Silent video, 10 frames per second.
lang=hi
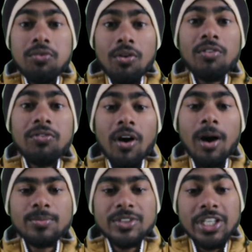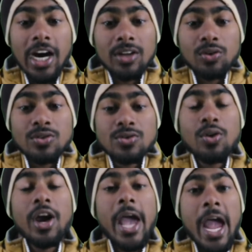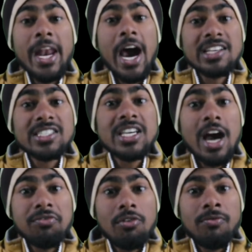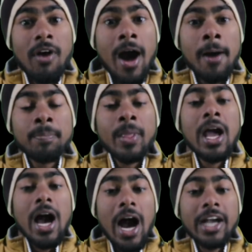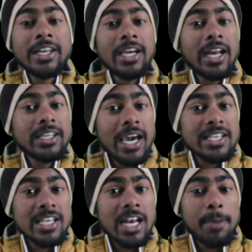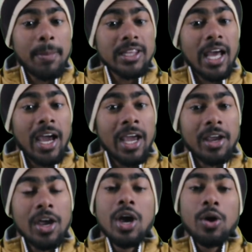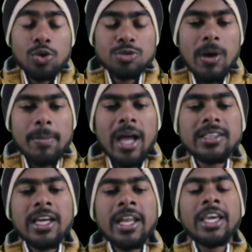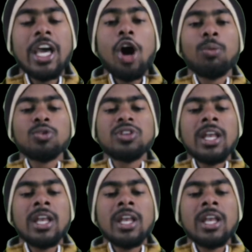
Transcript: फुल फॉर्म जी हाँ दोस्तों एनआरसी का फुल फॉर्म आखिरकार कैसे नहीं पता है उस पर बात करेंगे और